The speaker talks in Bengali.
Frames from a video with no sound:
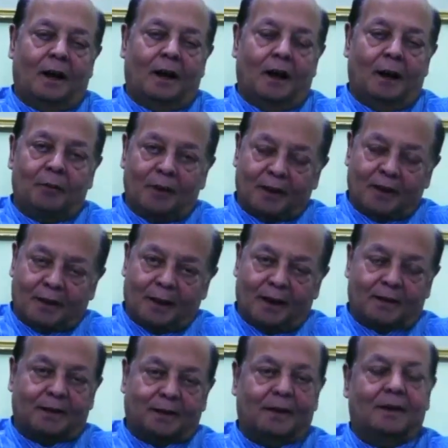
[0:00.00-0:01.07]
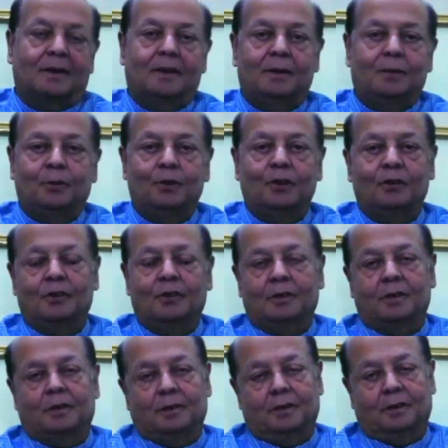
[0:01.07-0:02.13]
আবার একটা নিবন্ধন
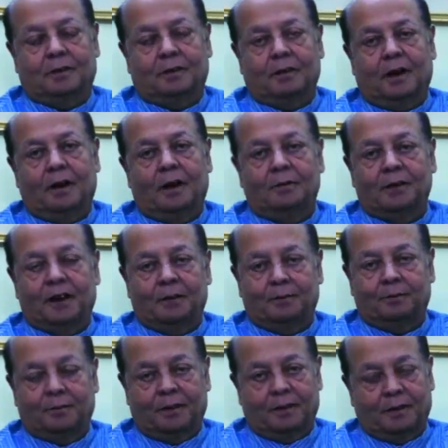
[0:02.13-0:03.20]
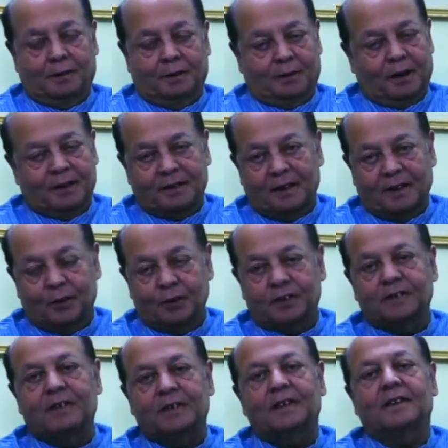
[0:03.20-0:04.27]
আমি আপনার কাছে
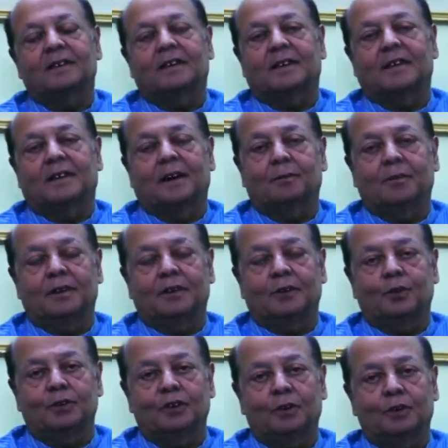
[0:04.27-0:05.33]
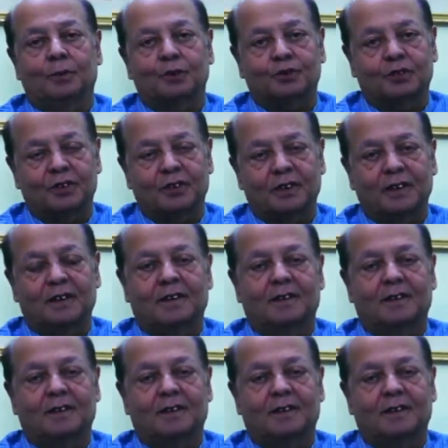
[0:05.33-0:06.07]
করছি যাতে আপনি অতি অবশ্যই